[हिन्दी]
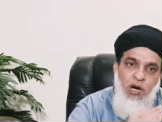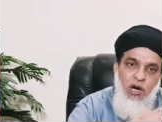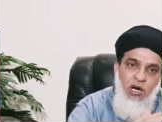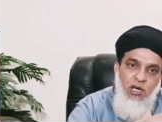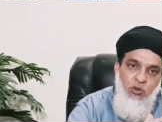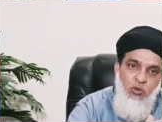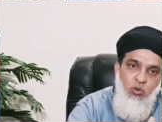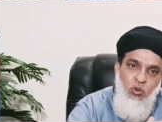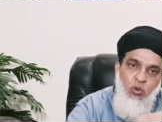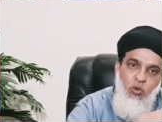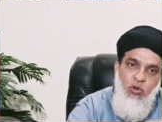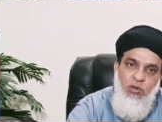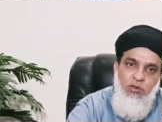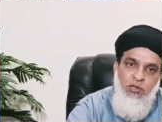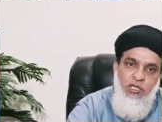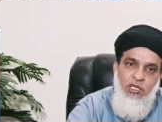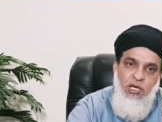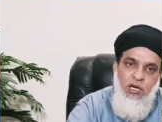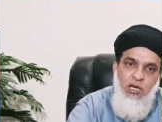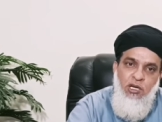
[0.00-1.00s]
बाद तोहर
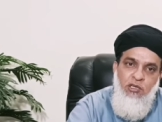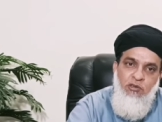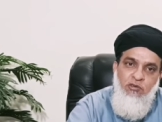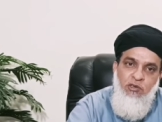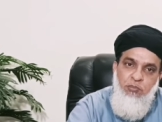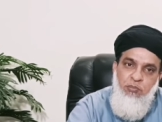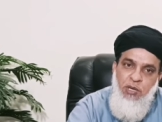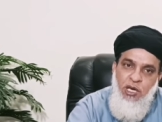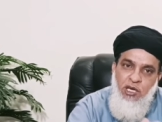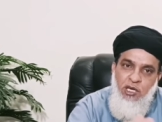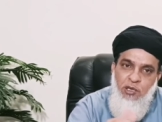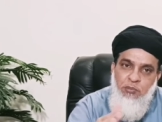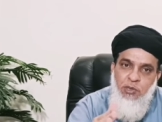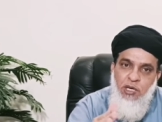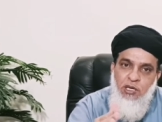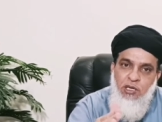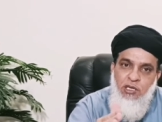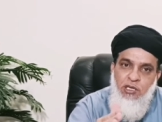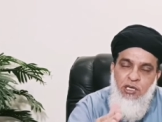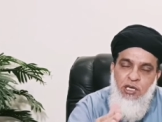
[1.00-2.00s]
की हालत से पहले
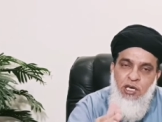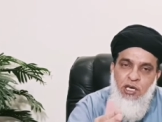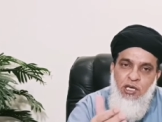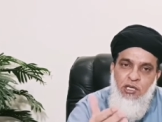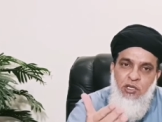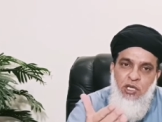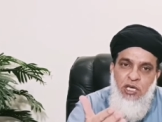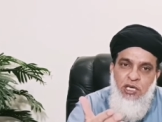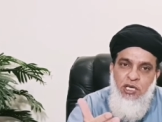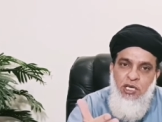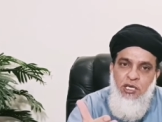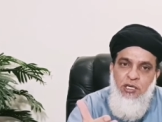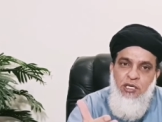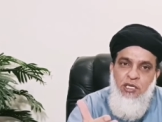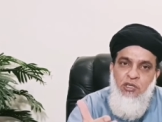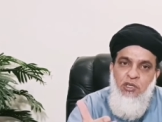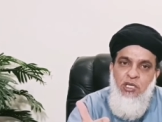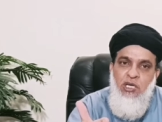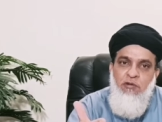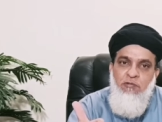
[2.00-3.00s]
पहले देखें
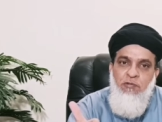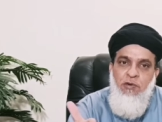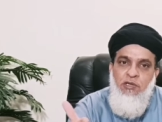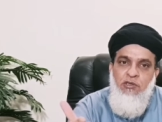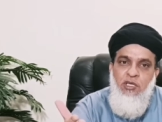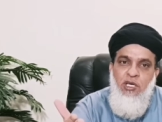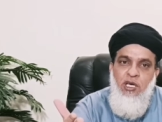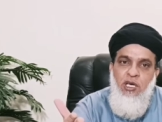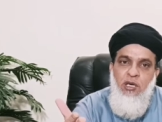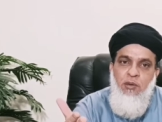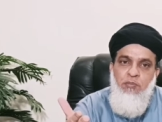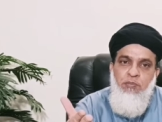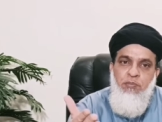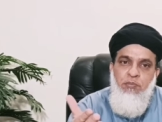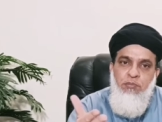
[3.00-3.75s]
कितना वक्त है